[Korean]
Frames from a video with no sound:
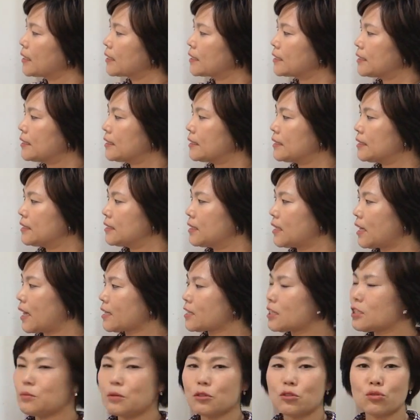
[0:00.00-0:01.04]
그
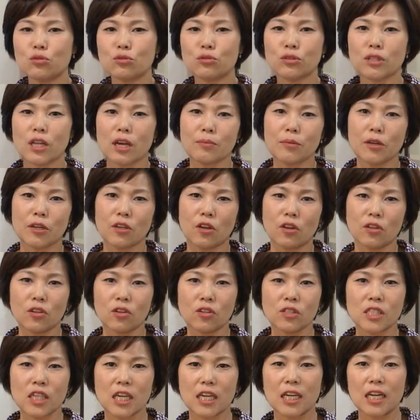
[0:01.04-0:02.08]
아침에 출근하면
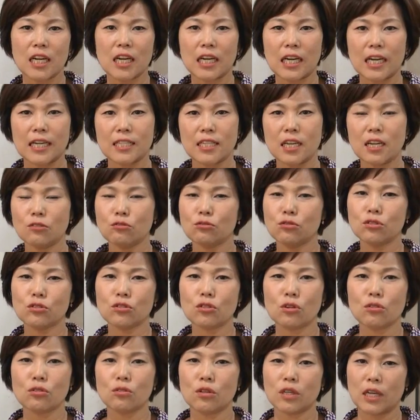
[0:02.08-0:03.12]
경영자가 가장 웃는
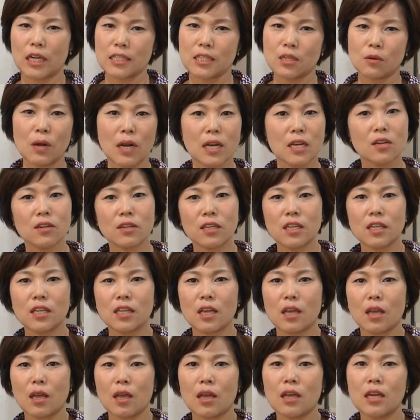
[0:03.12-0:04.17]
얼굴, 가장 활력
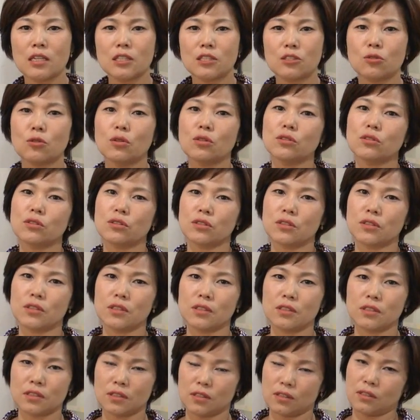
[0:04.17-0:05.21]
있게
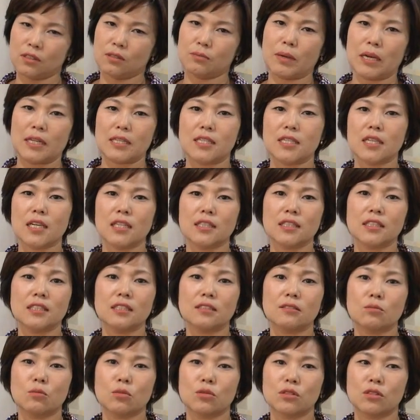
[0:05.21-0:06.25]
직원들을 그
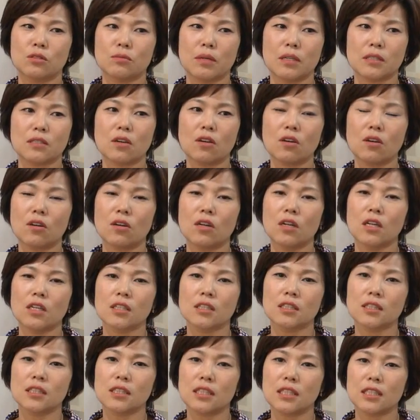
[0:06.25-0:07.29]
맞이하는 모습에서
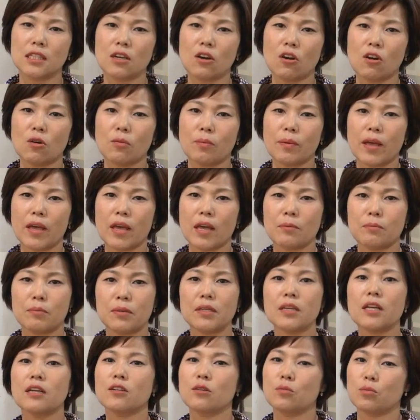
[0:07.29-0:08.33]
그 기업의
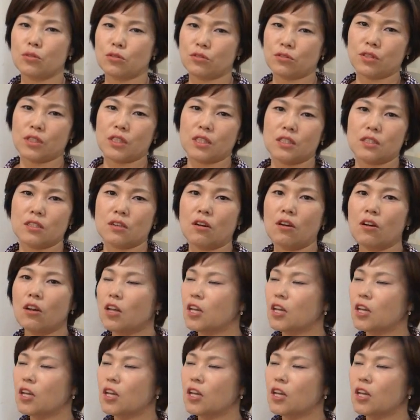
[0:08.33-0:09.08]
미래를 볼 수 있죠.